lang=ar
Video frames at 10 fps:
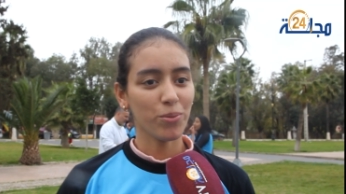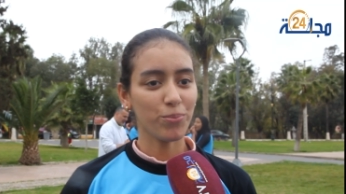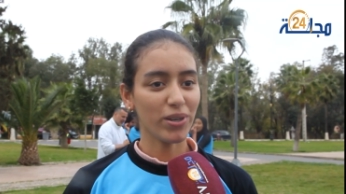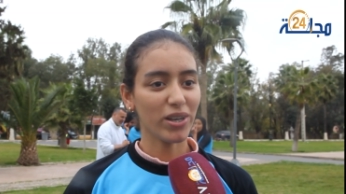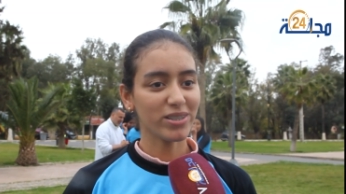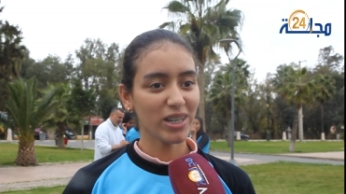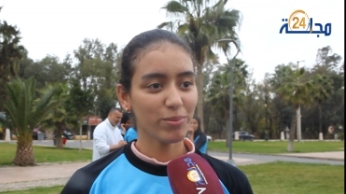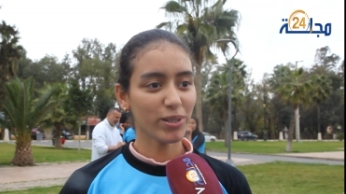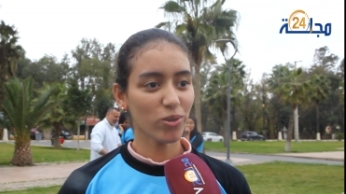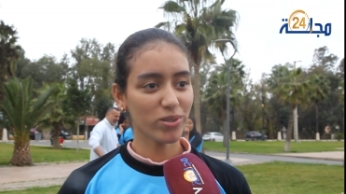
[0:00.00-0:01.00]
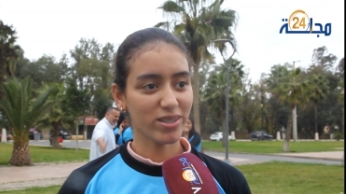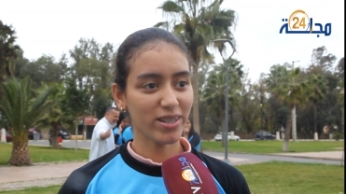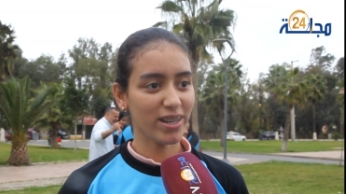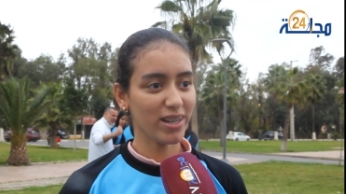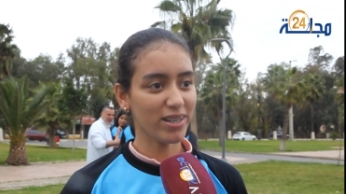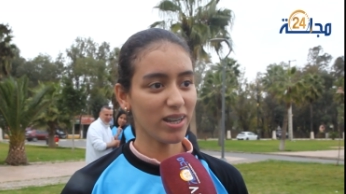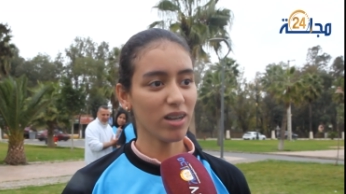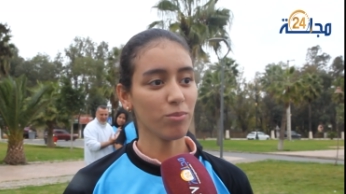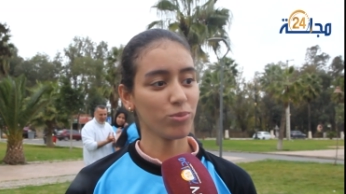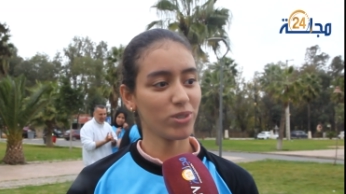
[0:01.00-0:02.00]
بثانوية القدس التأهيلية
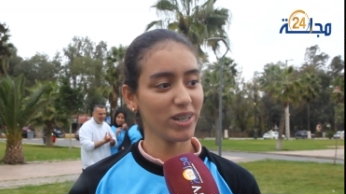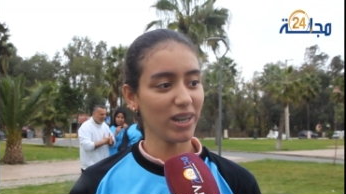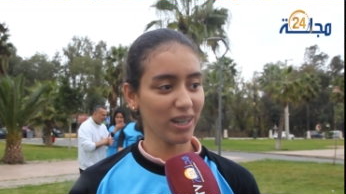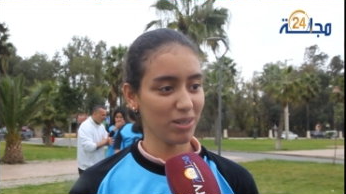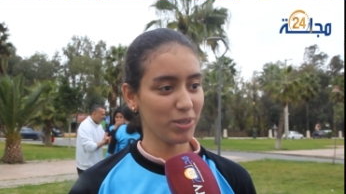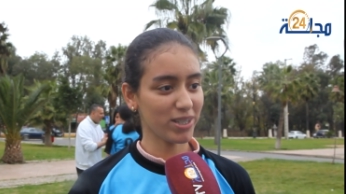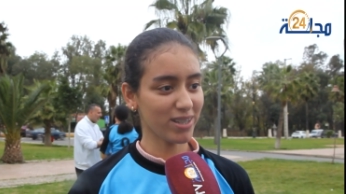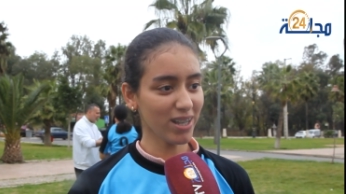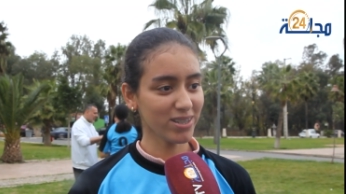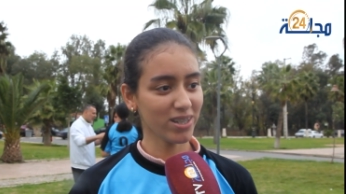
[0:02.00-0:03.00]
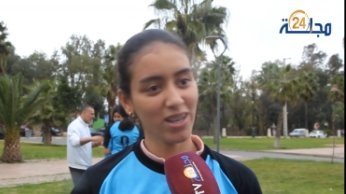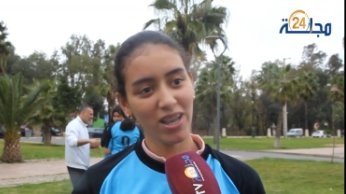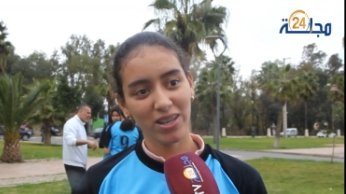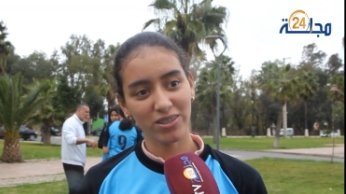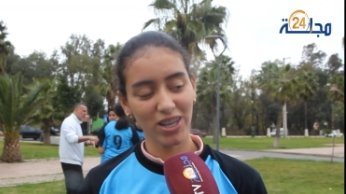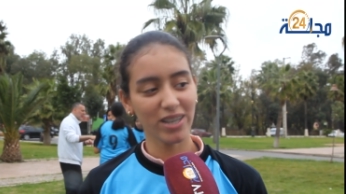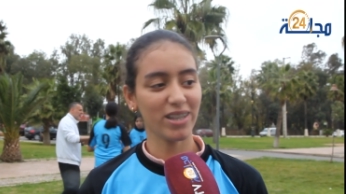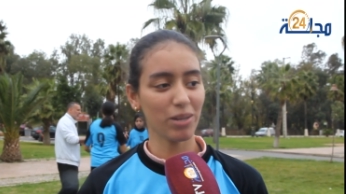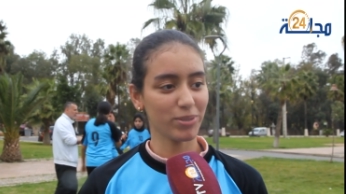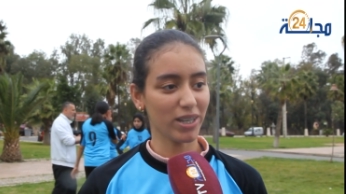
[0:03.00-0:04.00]
مديريه الإقليمية سطات جهة
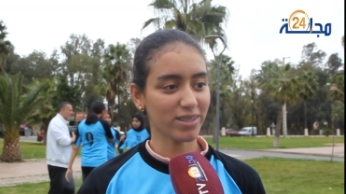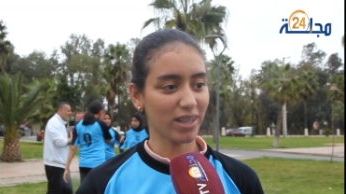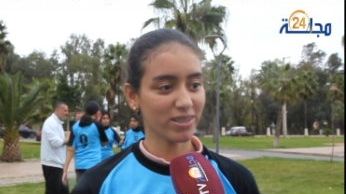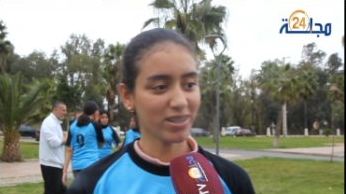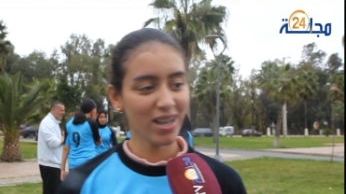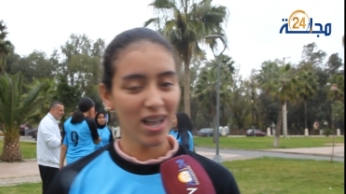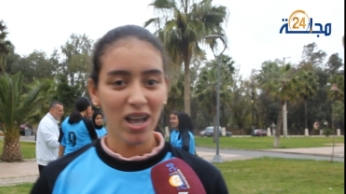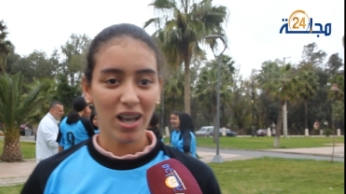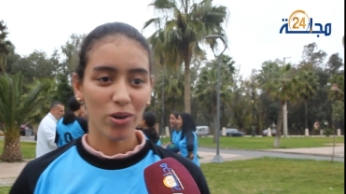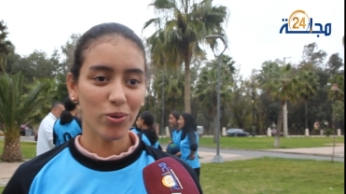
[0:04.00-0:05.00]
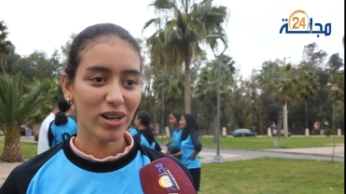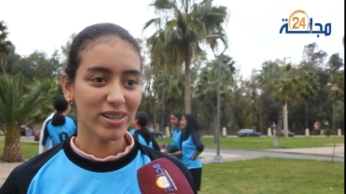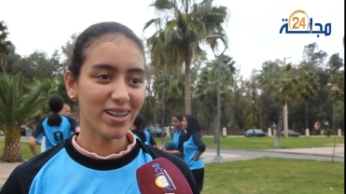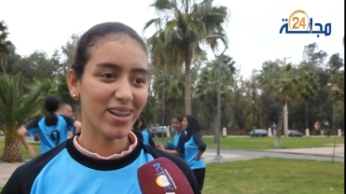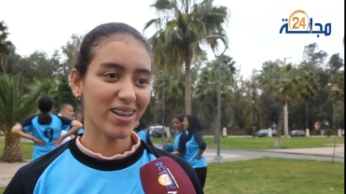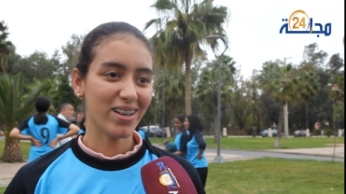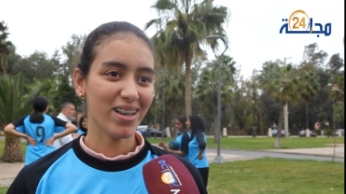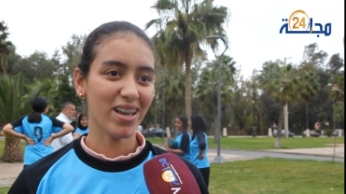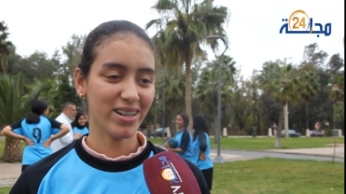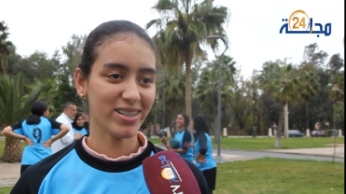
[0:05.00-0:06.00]
دار البيضاء سطات أولا آه،
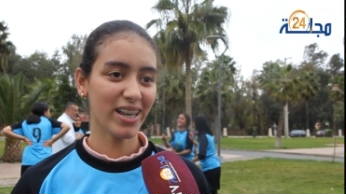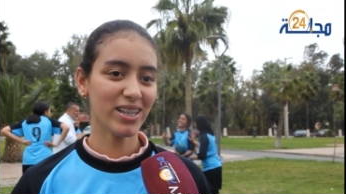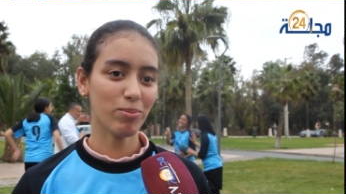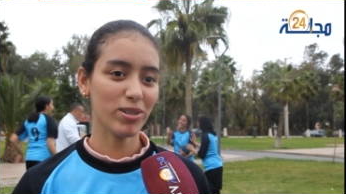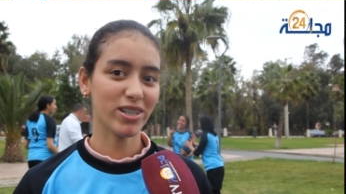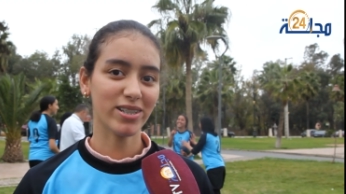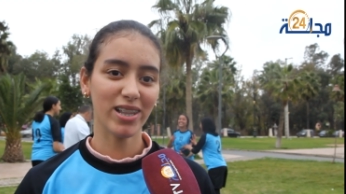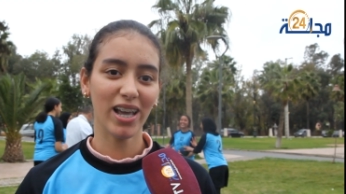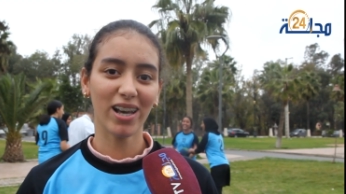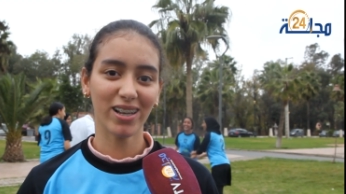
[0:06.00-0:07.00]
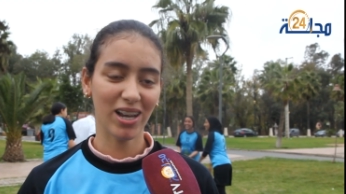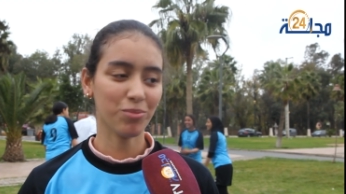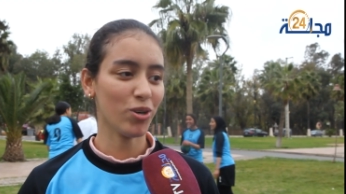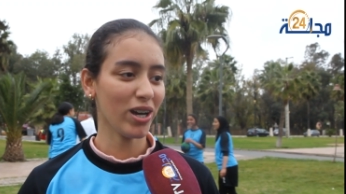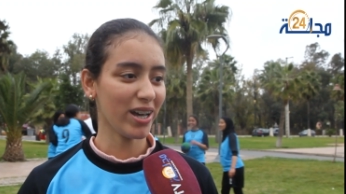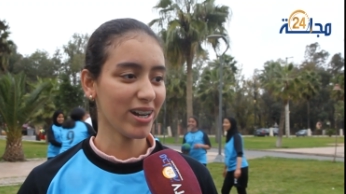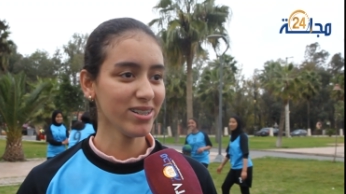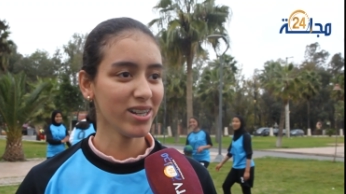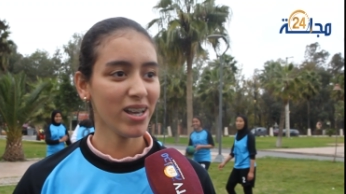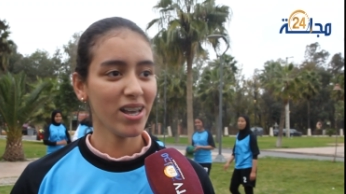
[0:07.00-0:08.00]
أنا سعيدة بالإنجازات اللي حققناها مؤخرا
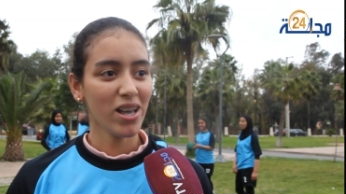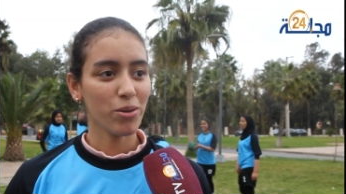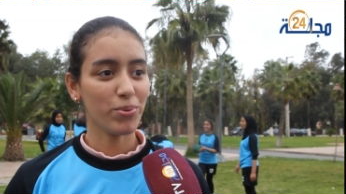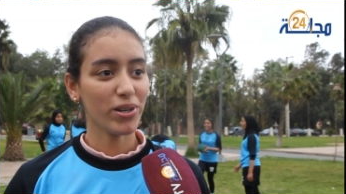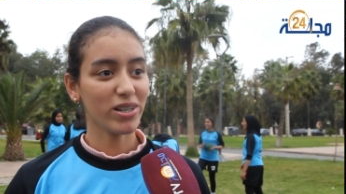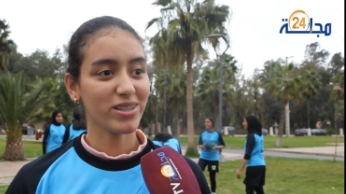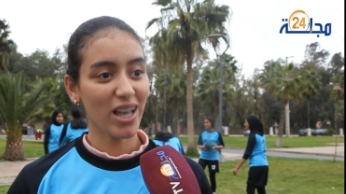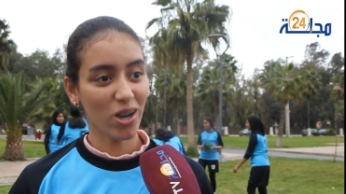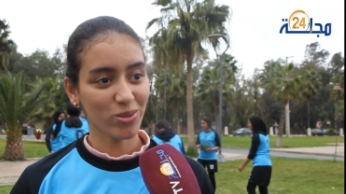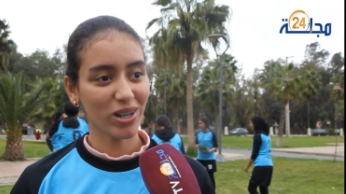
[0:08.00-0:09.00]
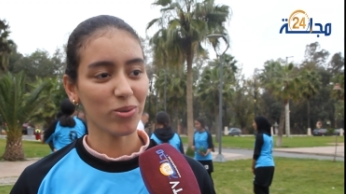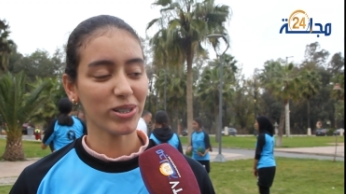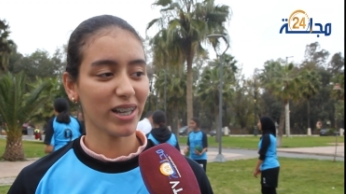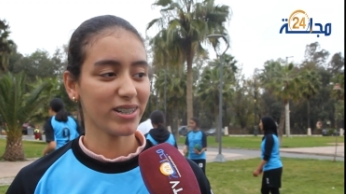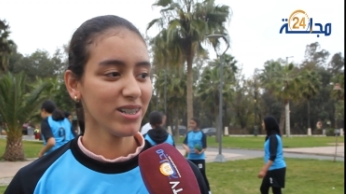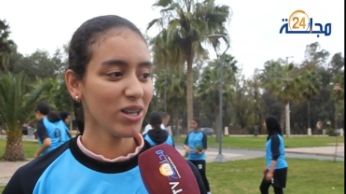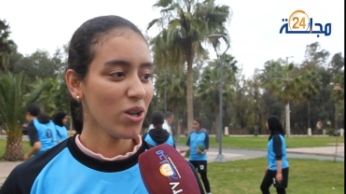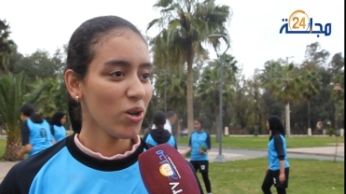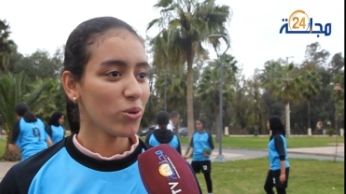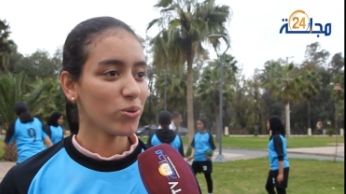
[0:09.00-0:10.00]
بتأهلنا الوطني
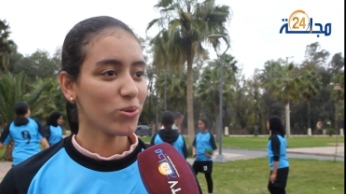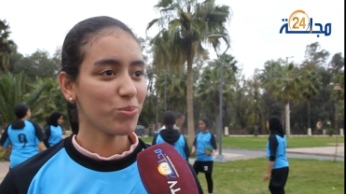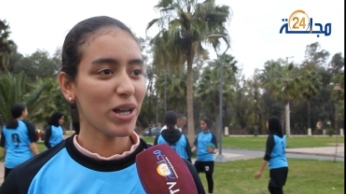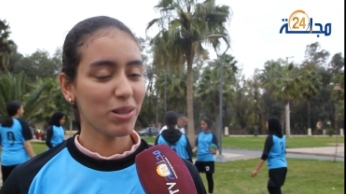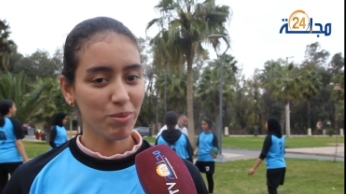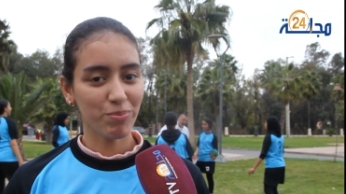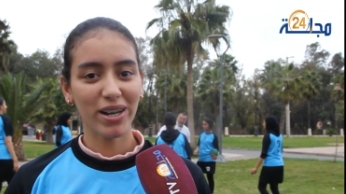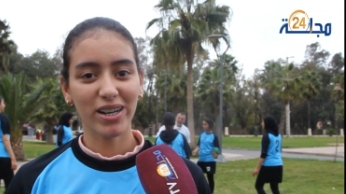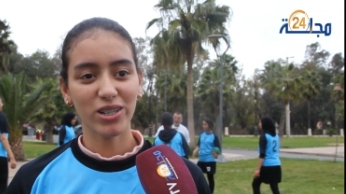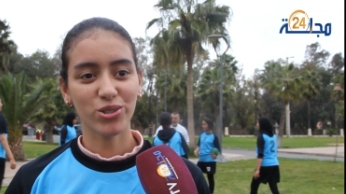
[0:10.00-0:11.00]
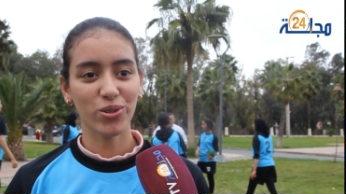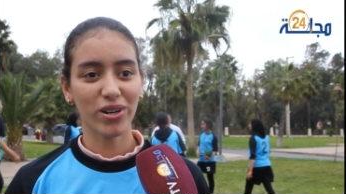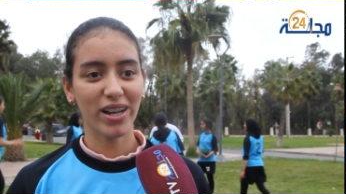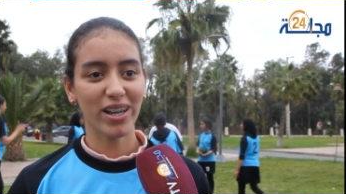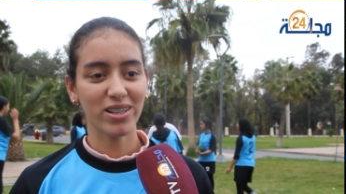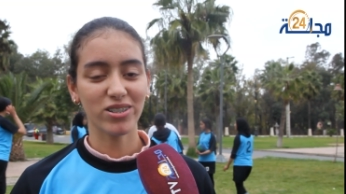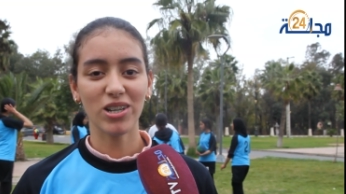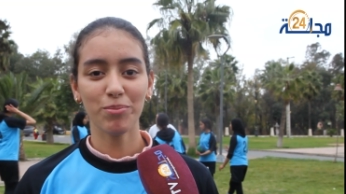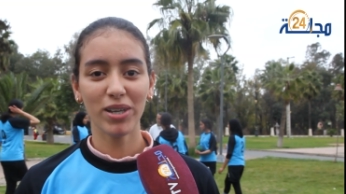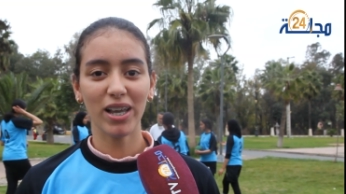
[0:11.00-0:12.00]
ومن هذا المنبر كنشكر آه،
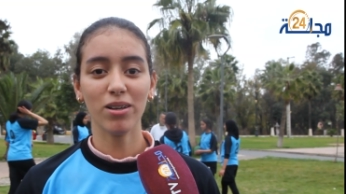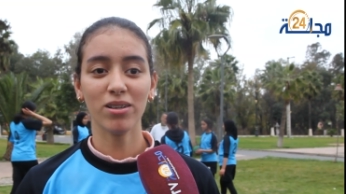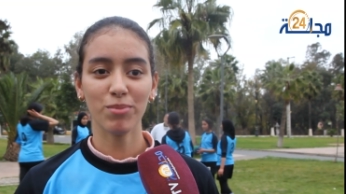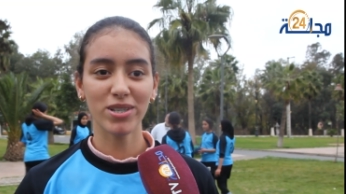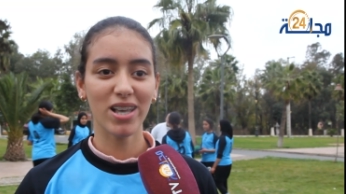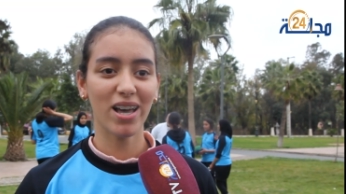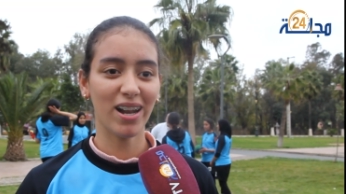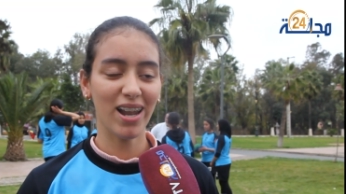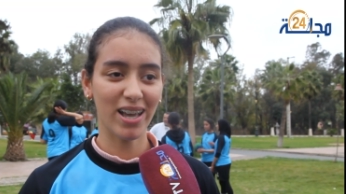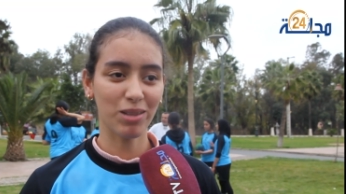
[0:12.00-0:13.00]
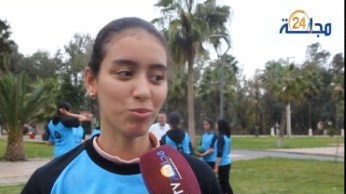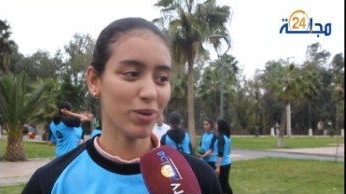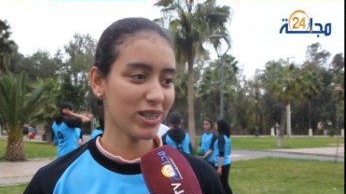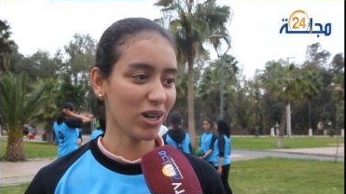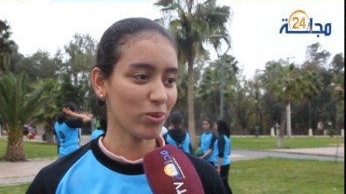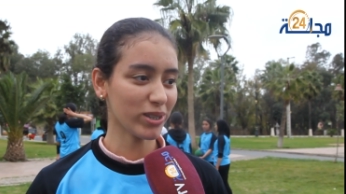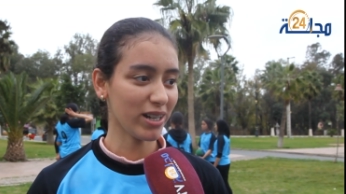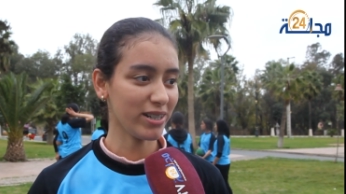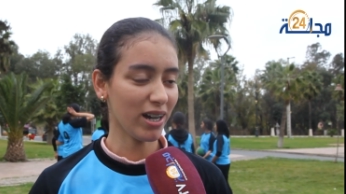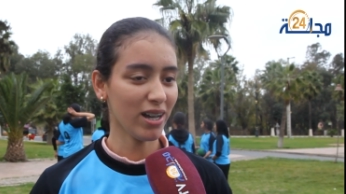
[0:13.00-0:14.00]
جميع من سهر على هذه المبادرة
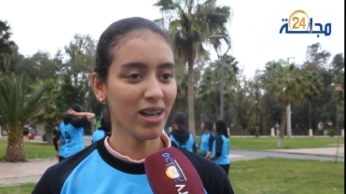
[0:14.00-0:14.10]
الوطنية